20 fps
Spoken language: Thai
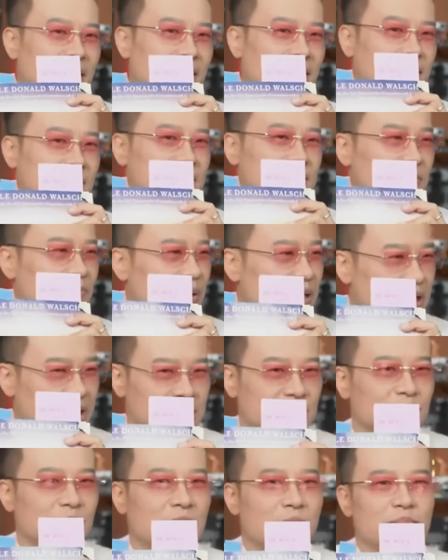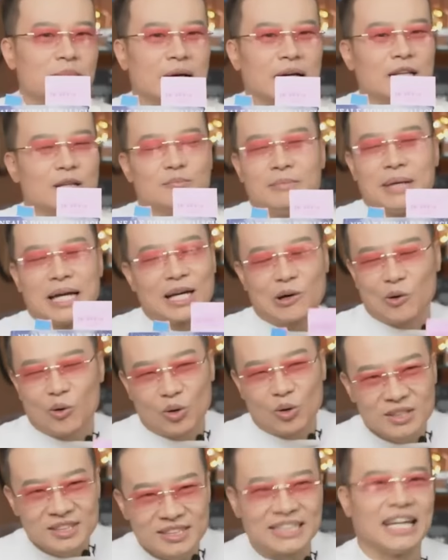นะหนังสือปัญญาสมัยใหม่เนี่ยแม่งโค
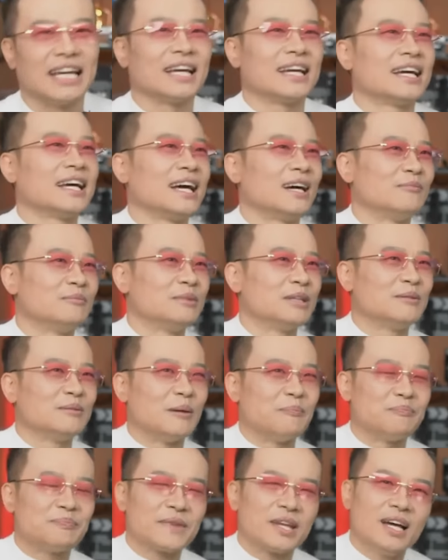ตรเจ๋งอะ่ะมันแบบ